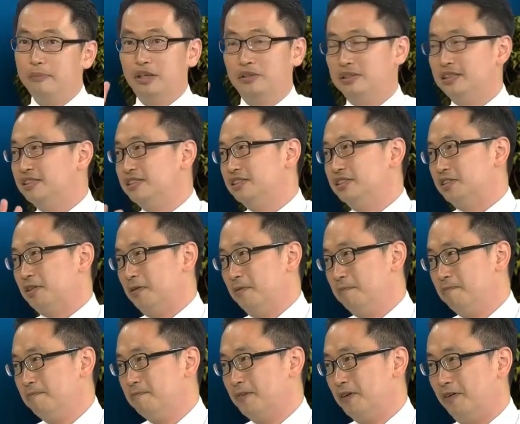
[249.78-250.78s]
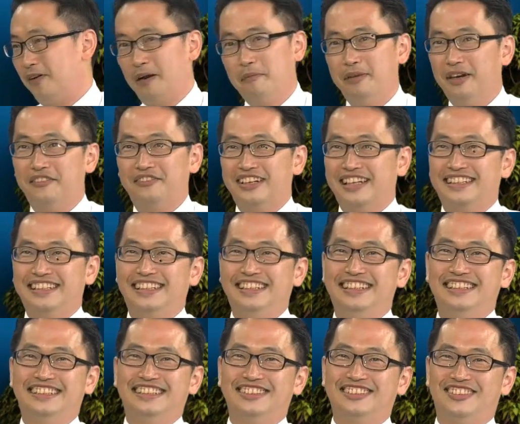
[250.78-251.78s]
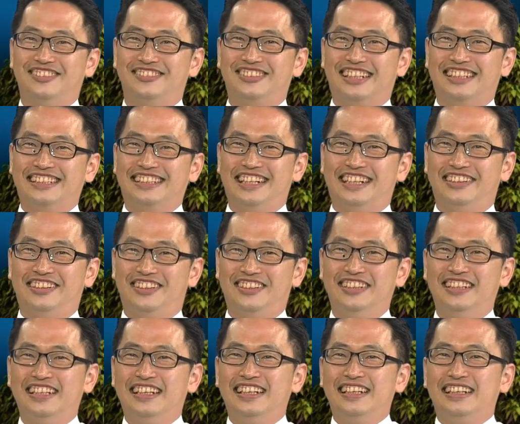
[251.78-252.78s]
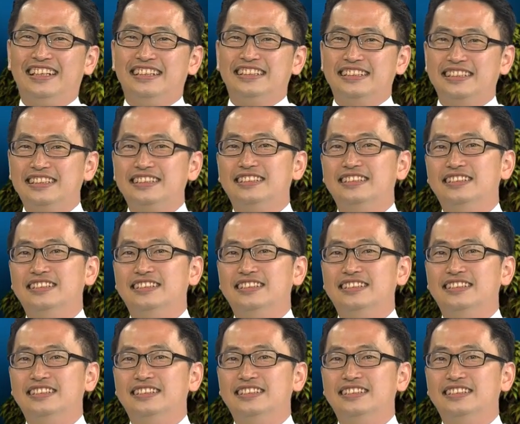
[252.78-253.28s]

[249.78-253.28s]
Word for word: 第四种，没有发现第四种方向四，